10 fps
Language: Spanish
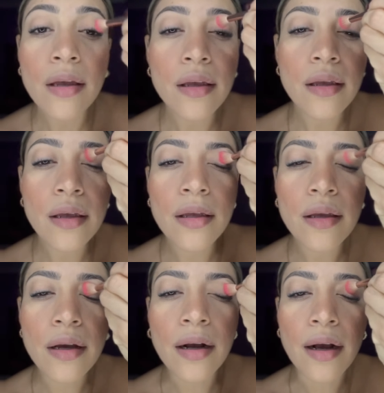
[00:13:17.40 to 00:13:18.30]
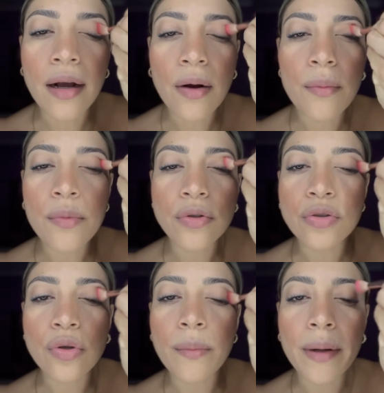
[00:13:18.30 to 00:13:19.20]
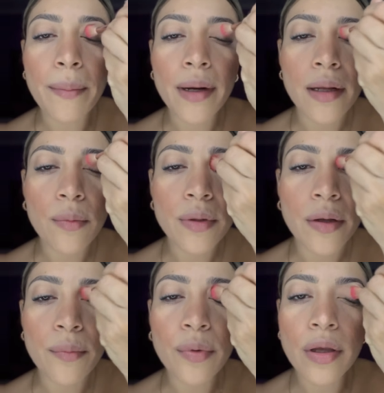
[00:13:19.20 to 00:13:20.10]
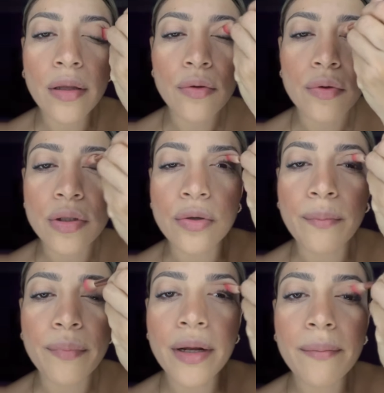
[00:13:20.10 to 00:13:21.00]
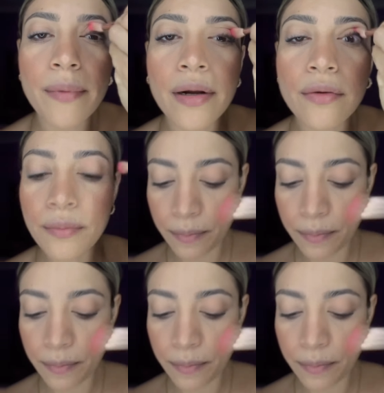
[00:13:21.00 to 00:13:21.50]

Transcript: y acá como sombra para iluminar un poquito nuestro párpado,